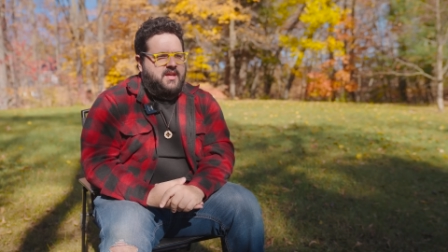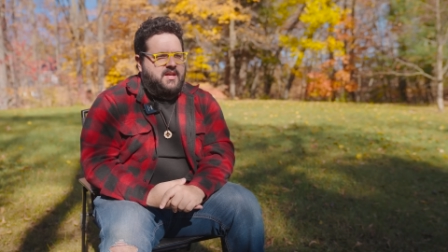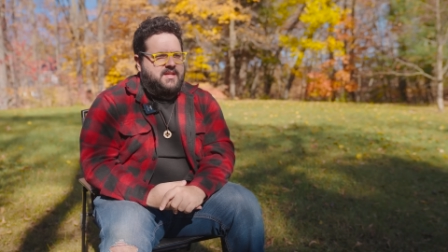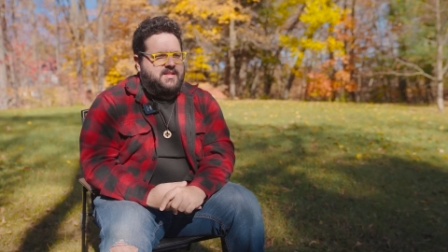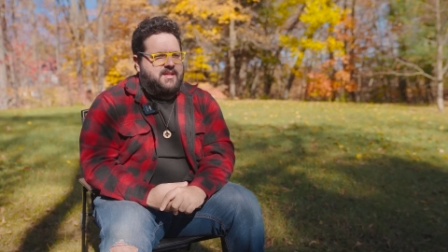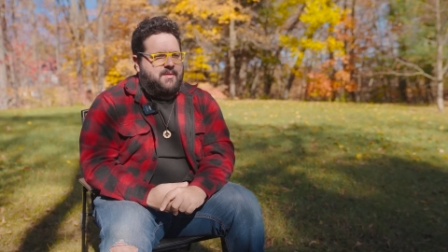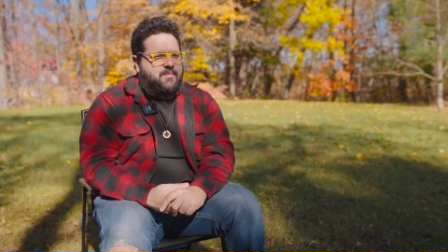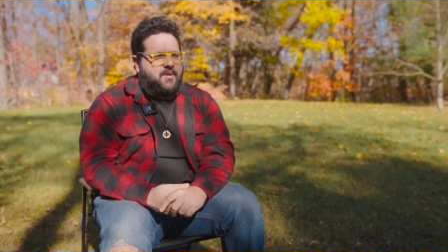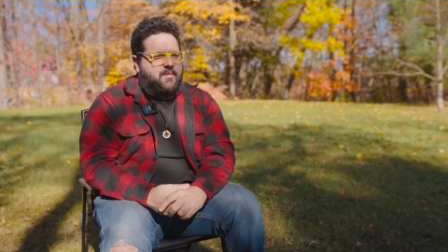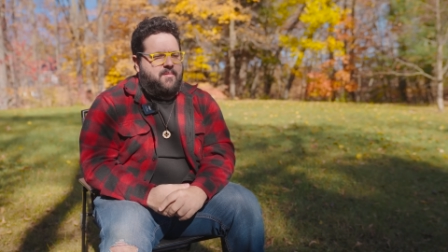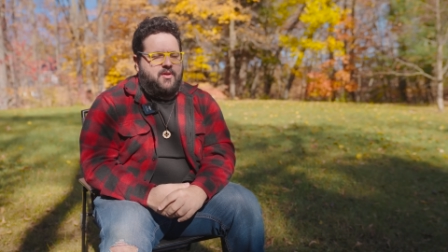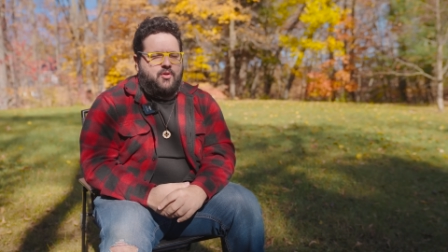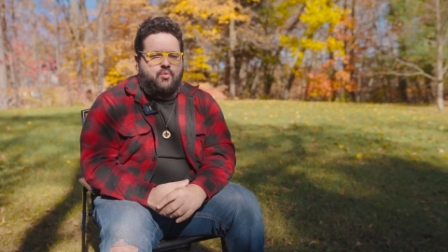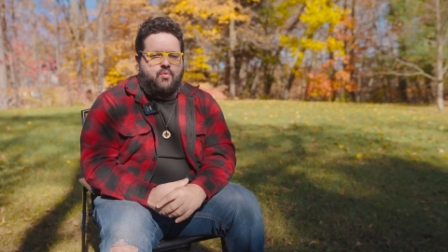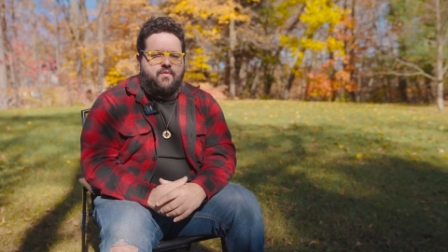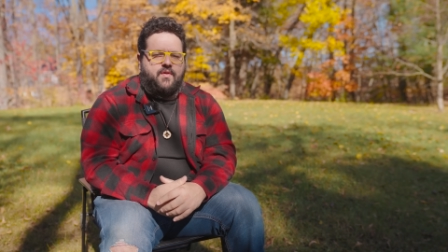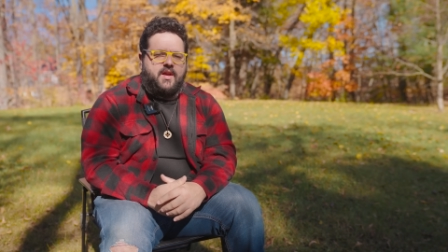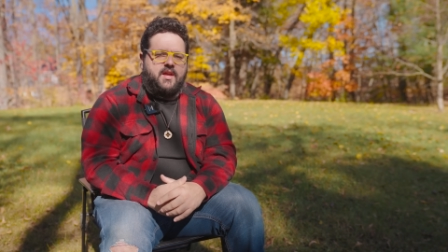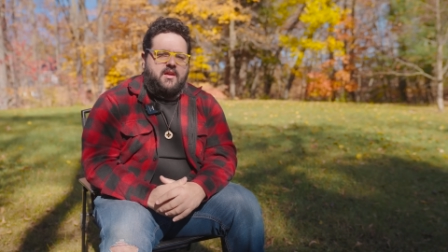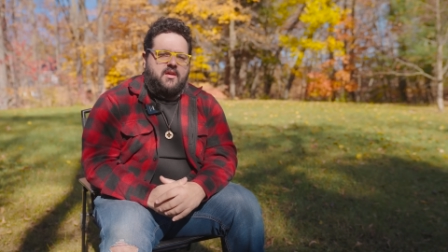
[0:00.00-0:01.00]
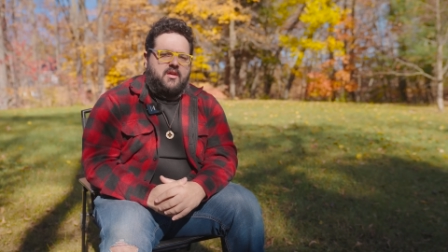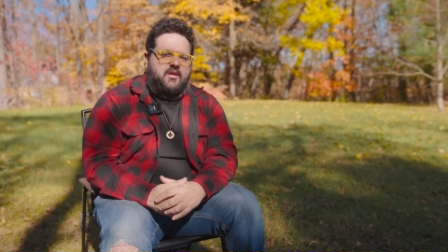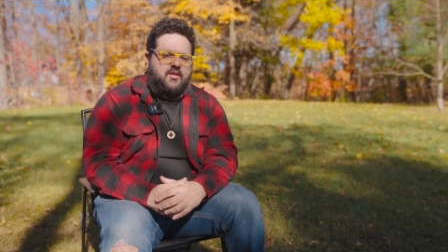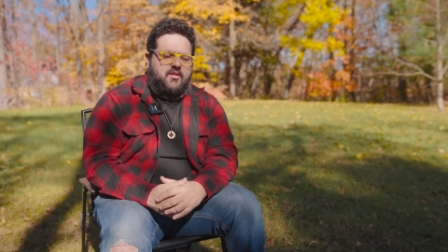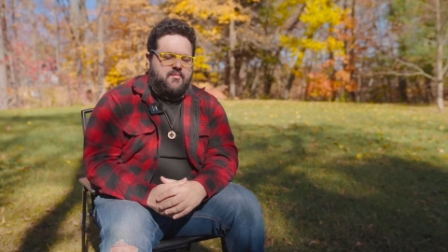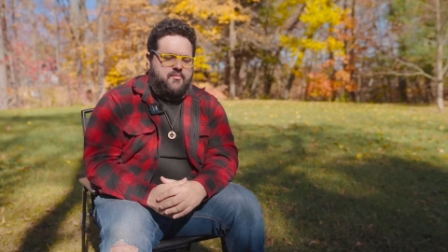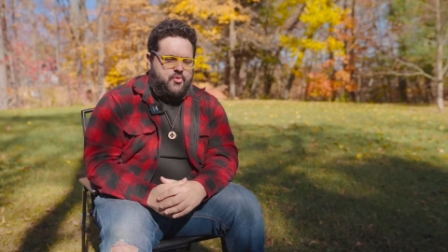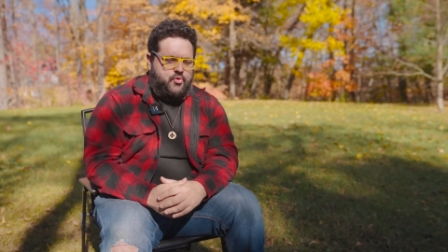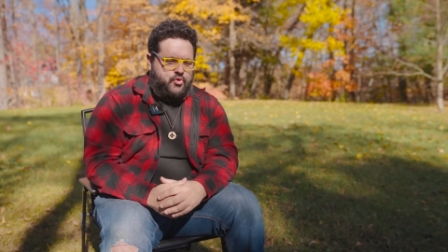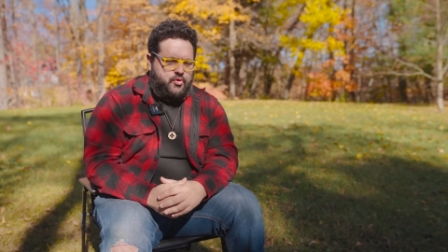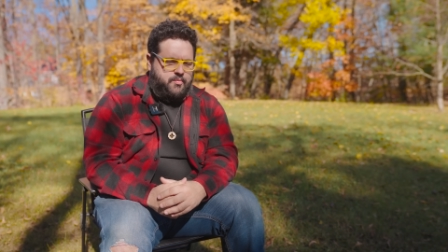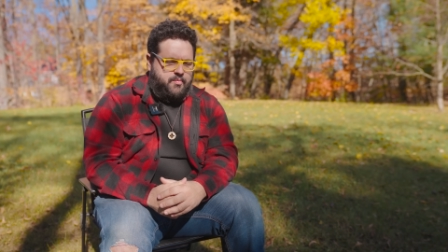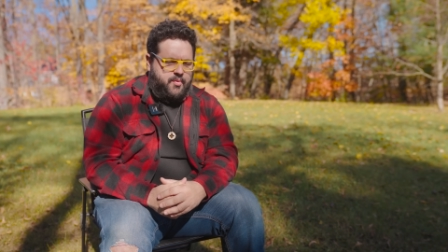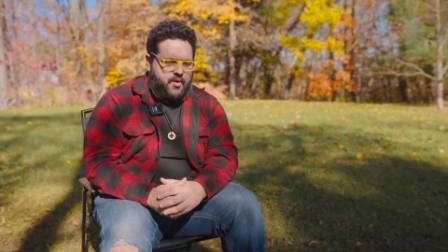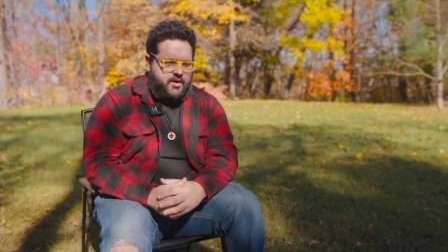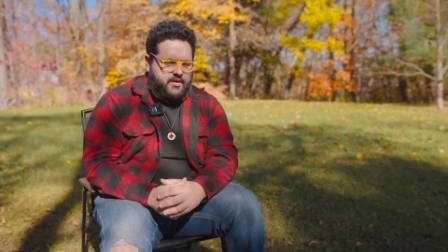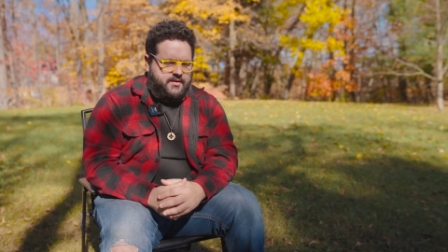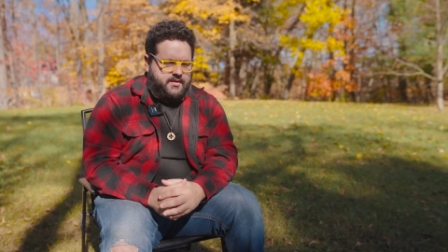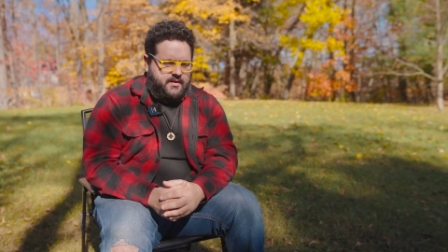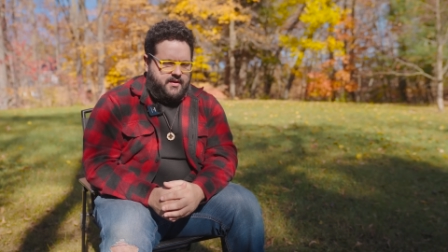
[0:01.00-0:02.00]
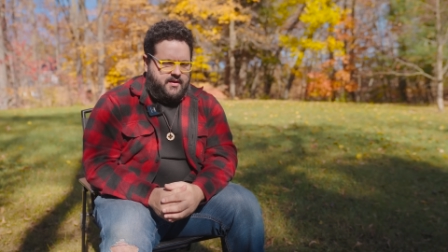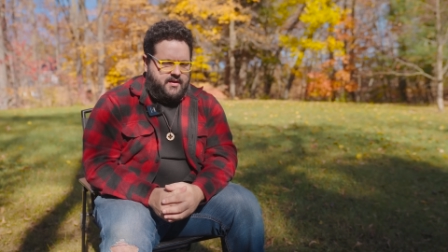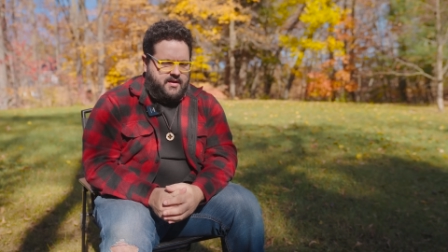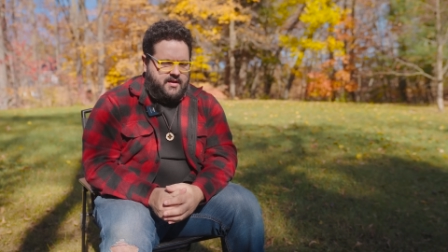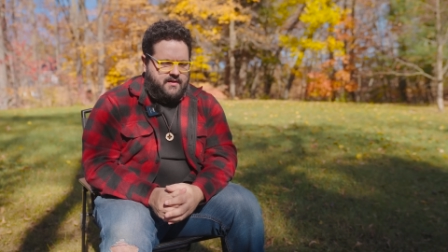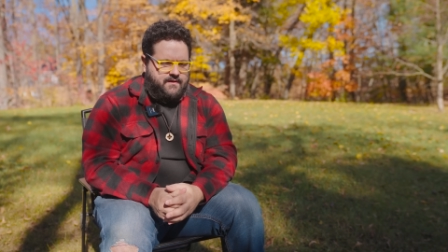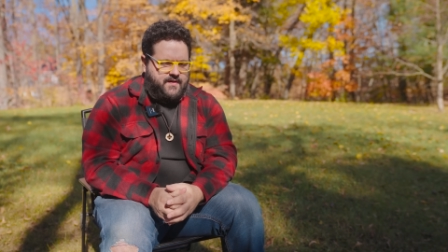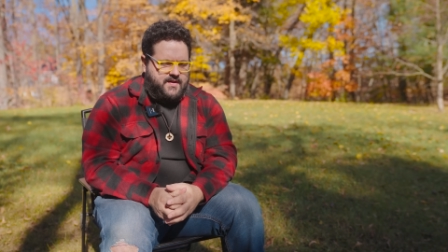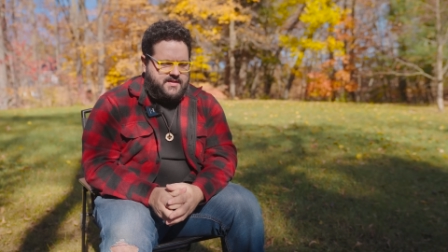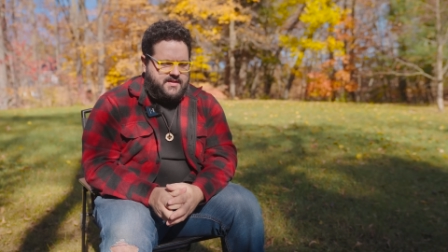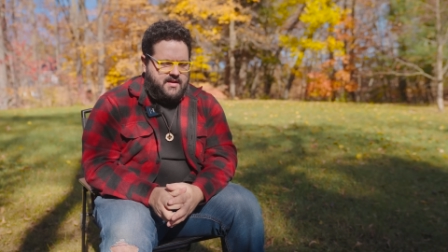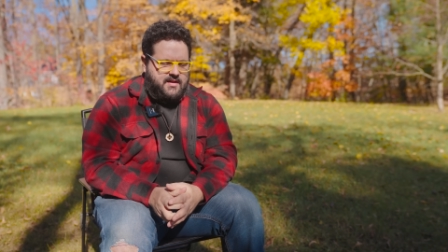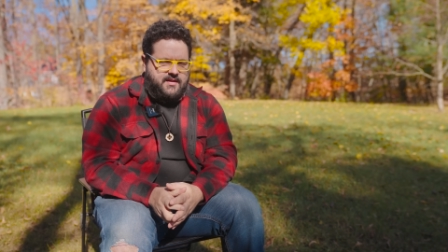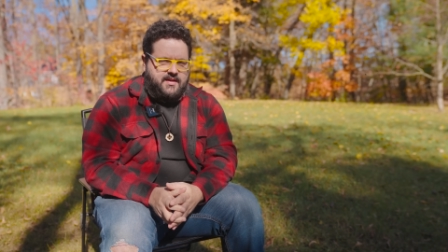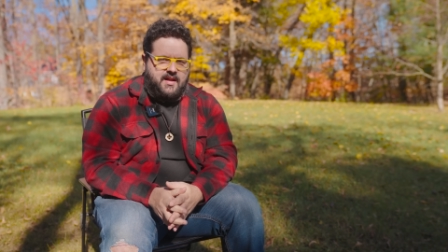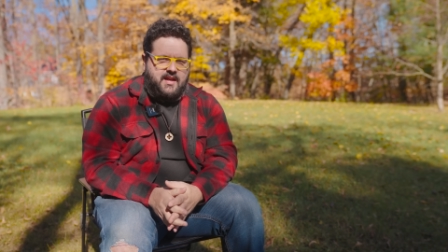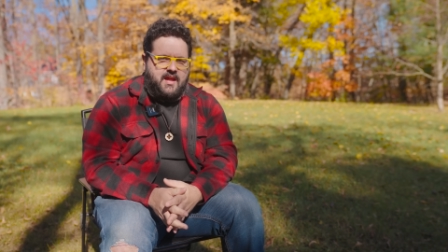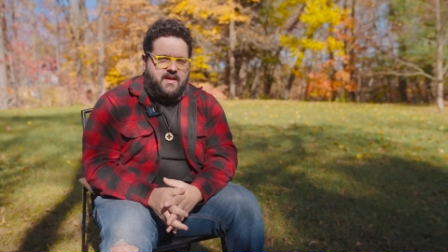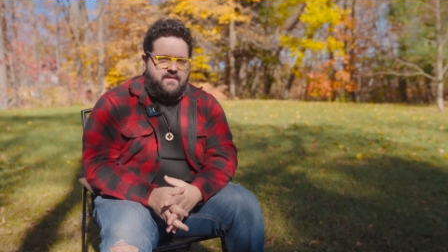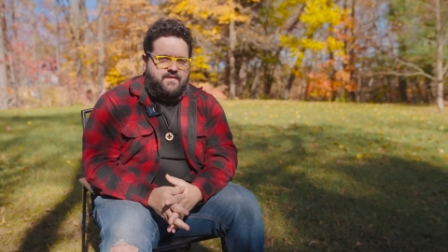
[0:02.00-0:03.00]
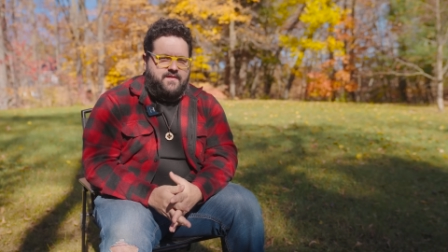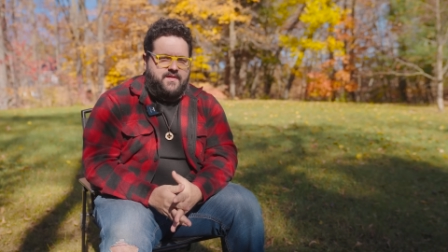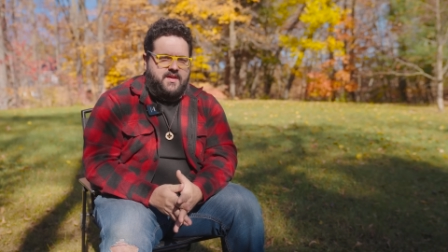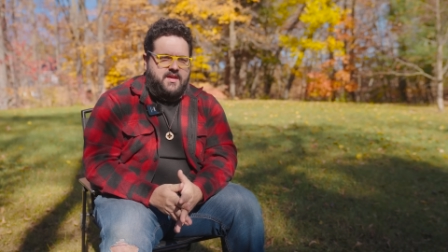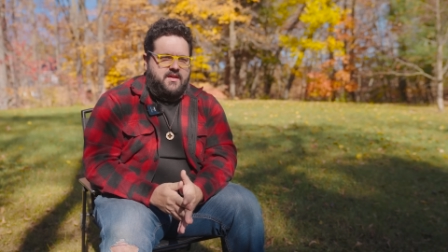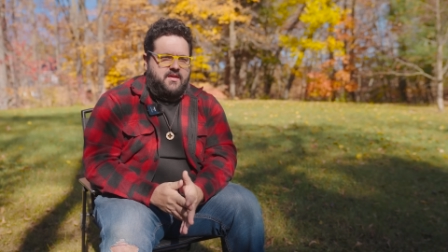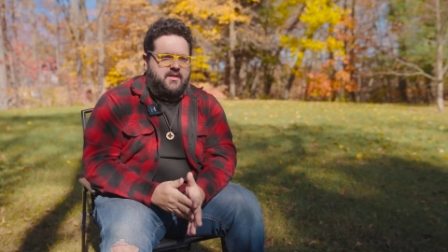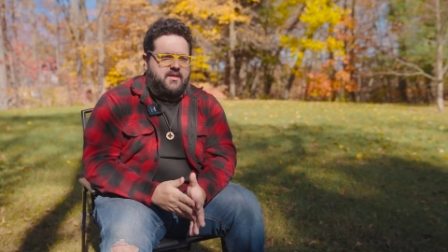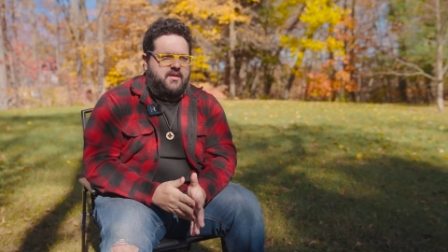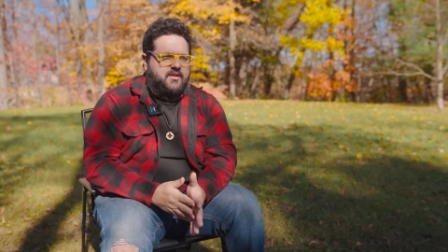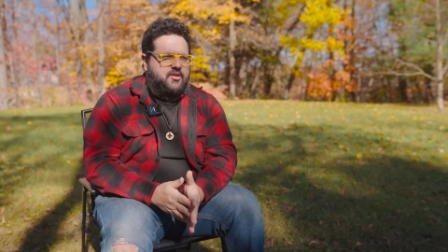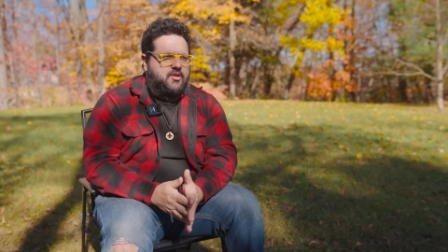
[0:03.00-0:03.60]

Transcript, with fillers: Ça permet d'ouvrir euh, beaucoup de portes et de faciliter la vie